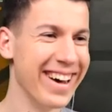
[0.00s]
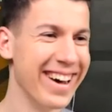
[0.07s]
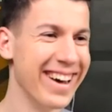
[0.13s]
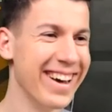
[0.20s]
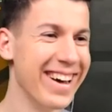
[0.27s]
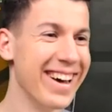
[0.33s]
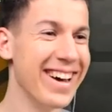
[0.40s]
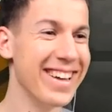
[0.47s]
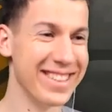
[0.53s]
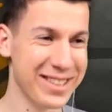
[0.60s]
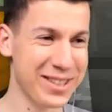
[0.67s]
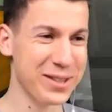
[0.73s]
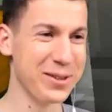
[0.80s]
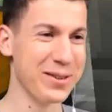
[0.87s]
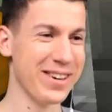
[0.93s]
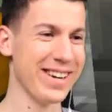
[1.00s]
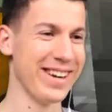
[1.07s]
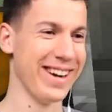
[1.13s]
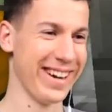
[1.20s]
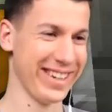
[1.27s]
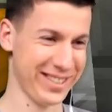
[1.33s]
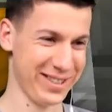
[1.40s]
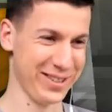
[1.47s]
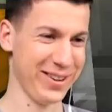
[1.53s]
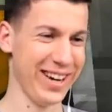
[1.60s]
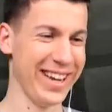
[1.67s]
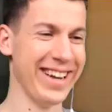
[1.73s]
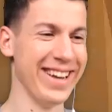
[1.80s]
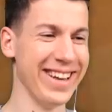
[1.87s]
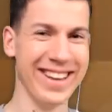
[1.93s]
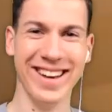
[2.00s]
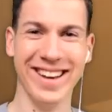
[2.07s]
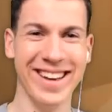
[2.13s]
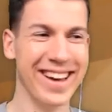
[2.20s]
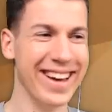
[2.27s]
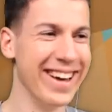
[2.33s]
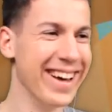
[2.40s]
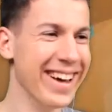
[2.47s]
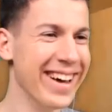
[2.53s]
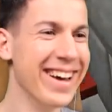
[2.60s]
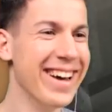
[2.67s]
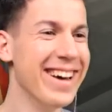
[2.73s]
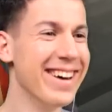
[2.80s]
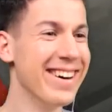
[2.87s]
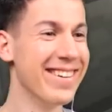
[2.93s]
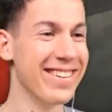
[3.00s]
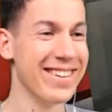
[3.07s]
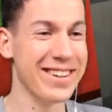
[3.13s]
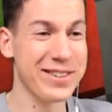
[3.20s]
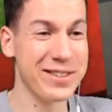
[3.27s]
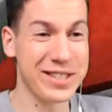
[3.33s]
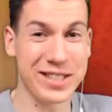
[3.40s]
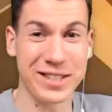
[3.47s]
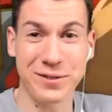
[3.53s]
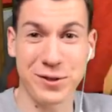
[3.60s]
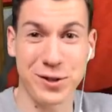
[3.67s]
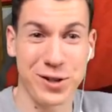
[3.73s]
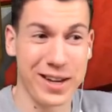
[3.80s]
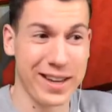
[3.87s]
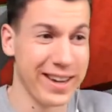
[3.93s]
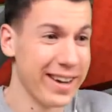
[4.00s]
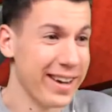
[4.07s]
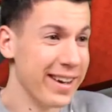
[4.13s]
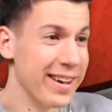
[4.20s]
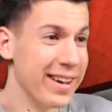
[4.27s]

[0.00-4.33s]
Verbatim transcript: Подожди. Да ты дурак, что ли? Ты что, печки поставил? Я вообще в шоке.